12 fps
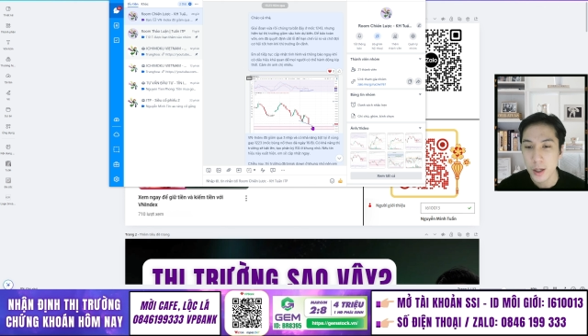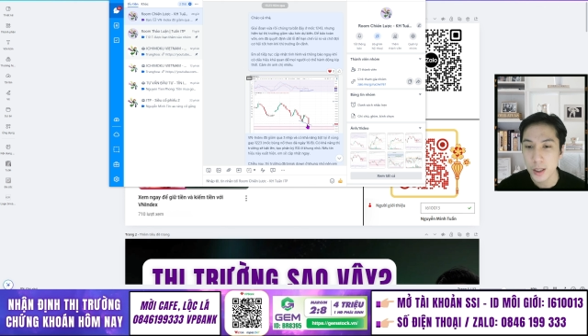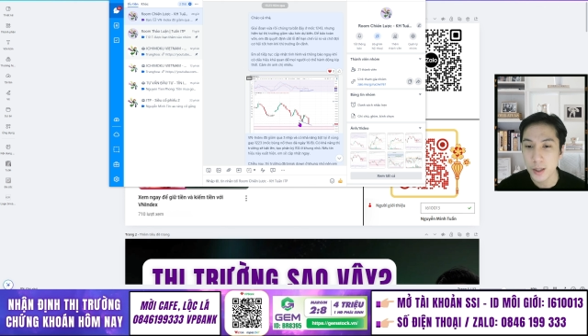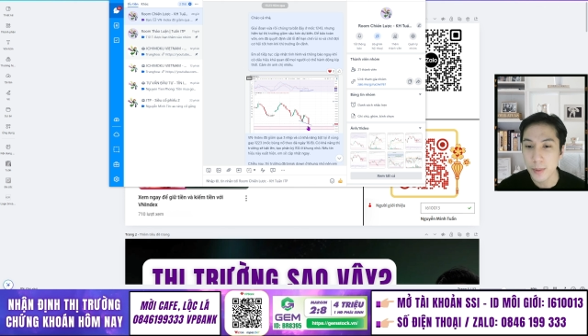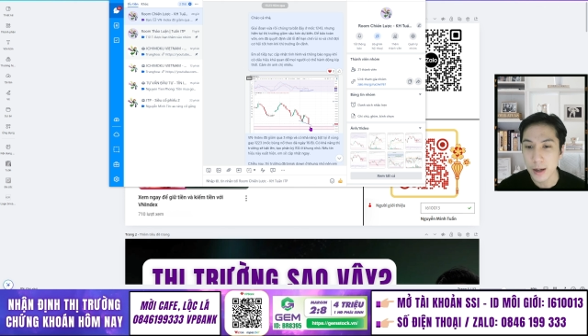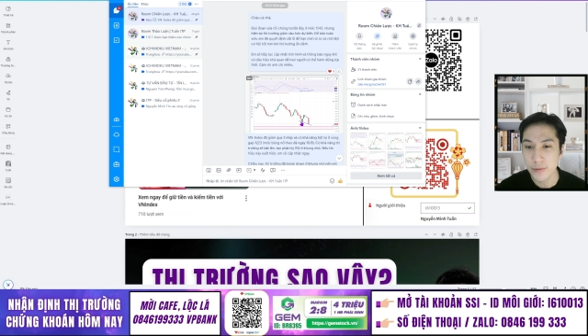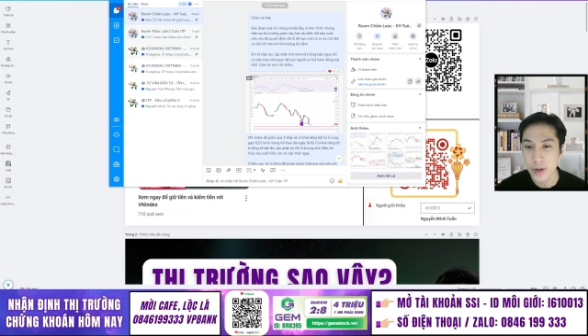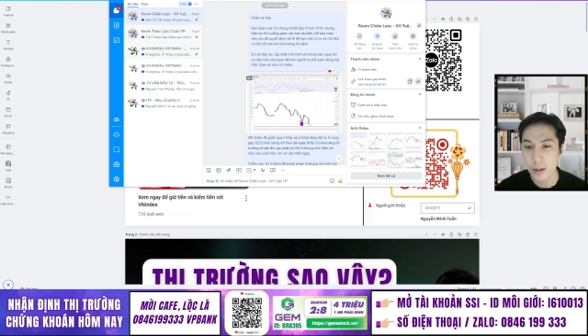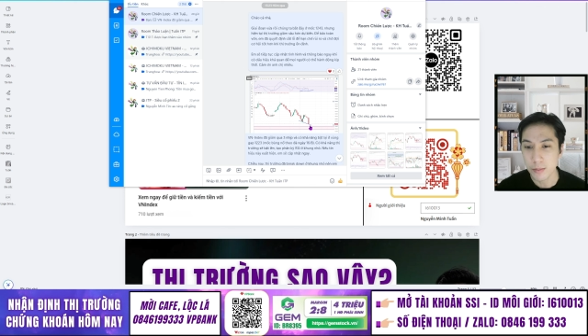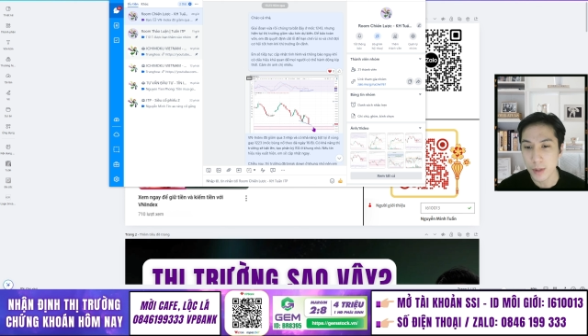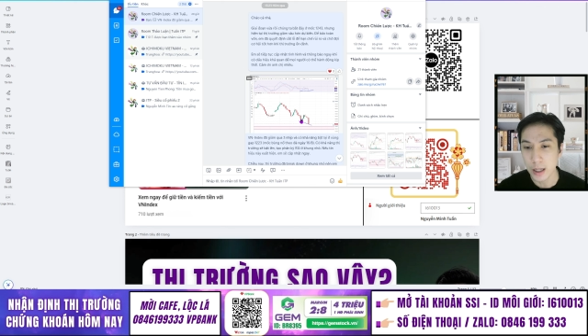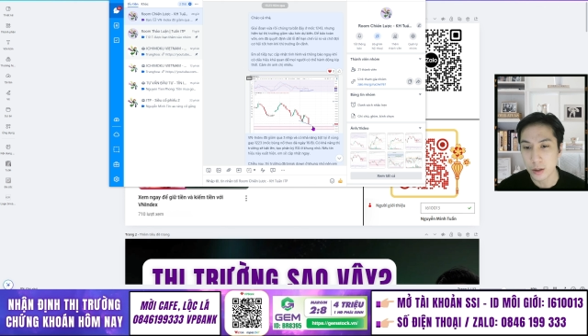nhưng mà
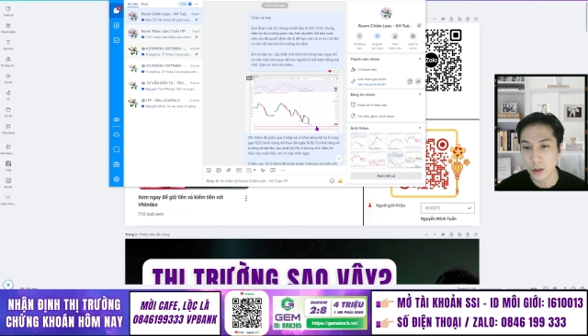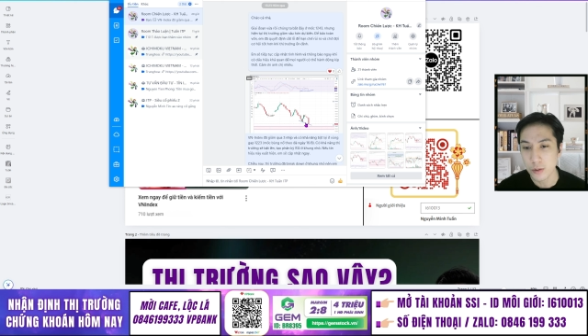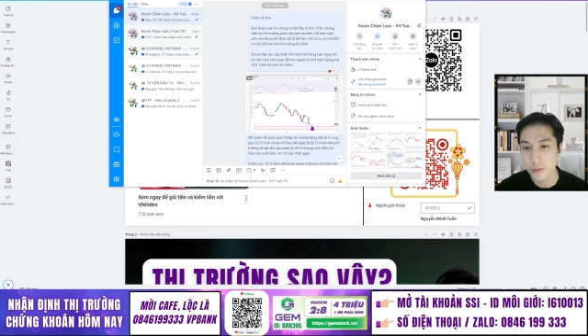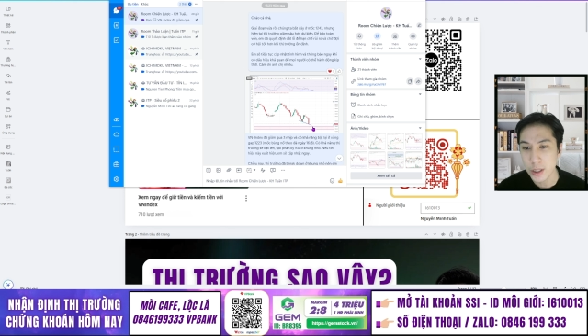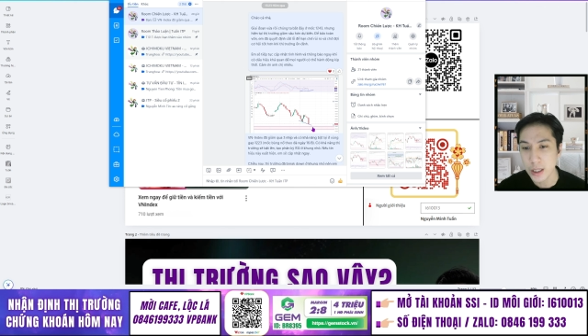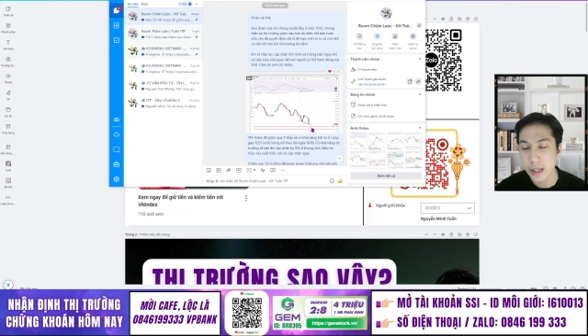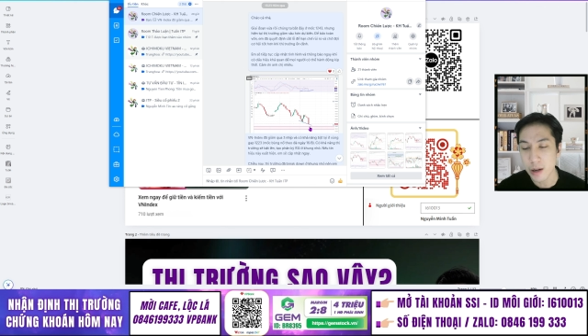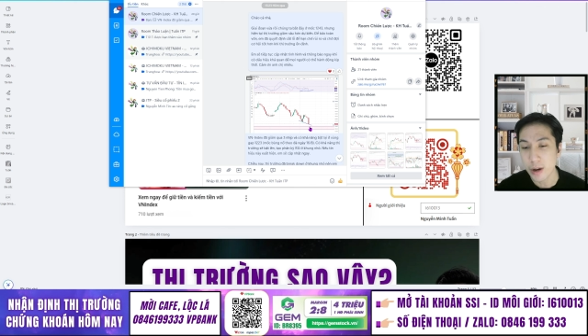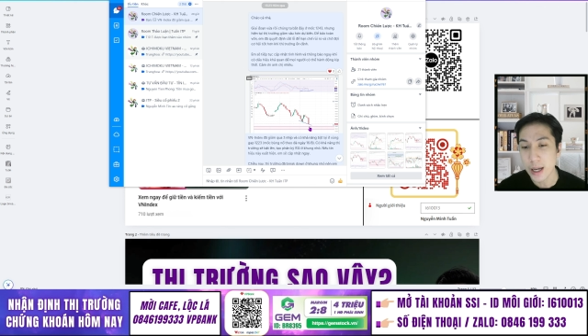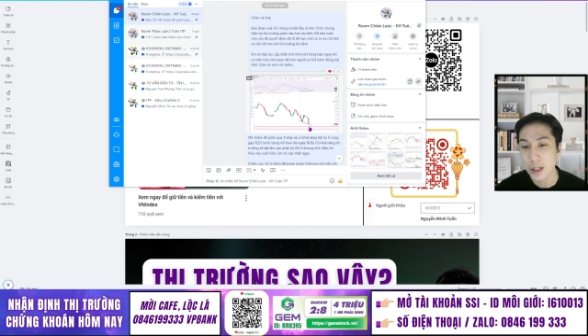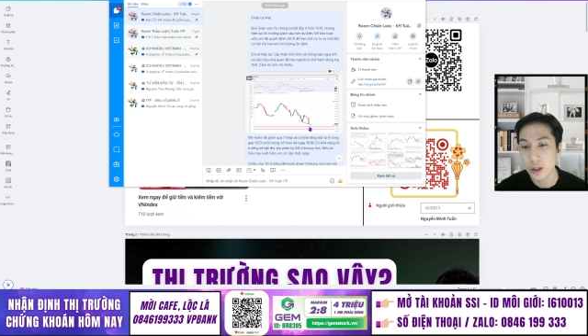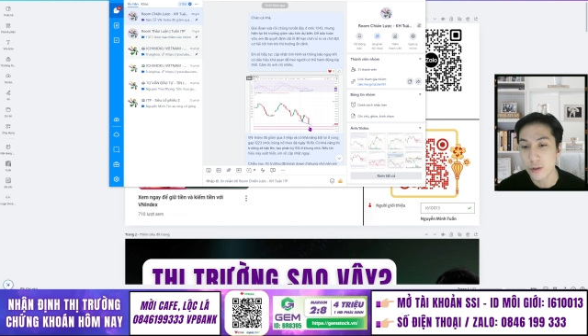việc mà nó phân kỳ tạo
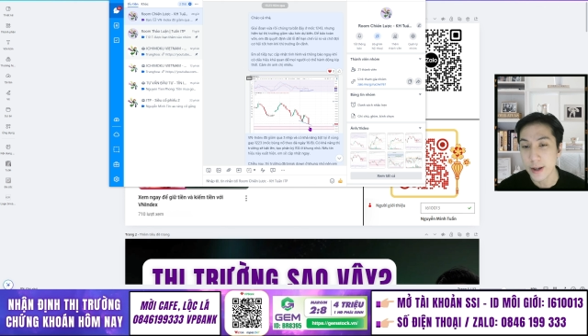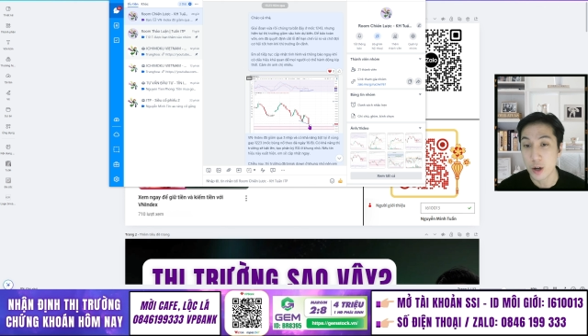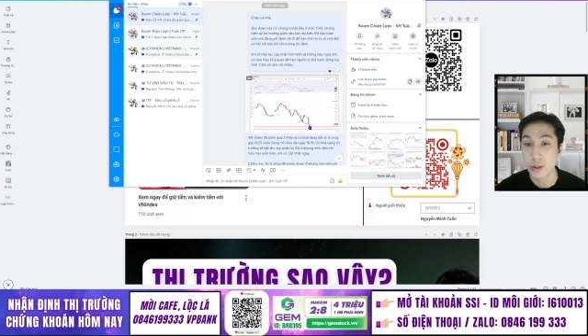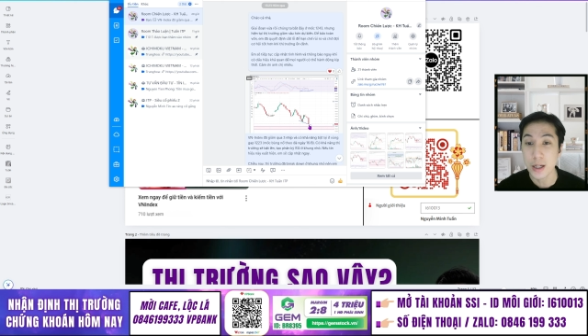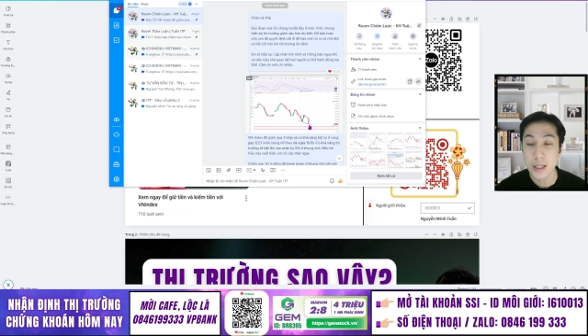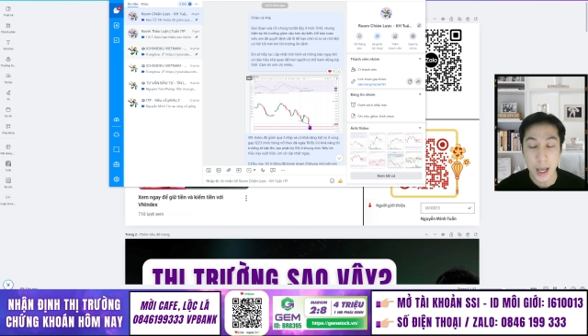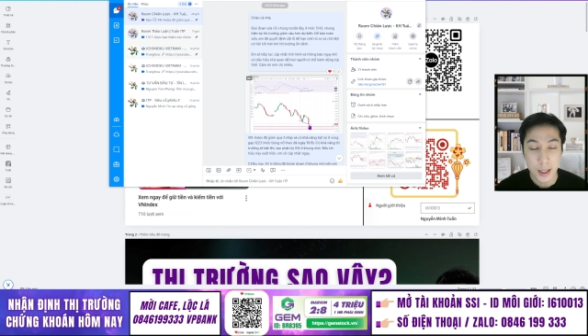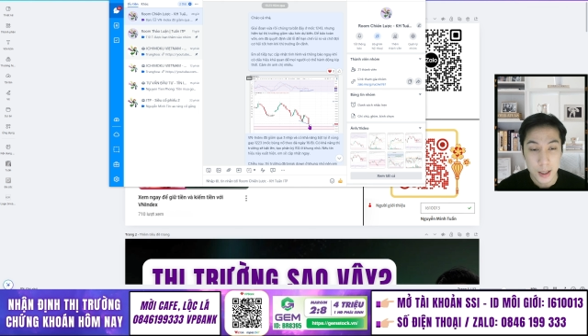đáy thì nó phải có xác nhận,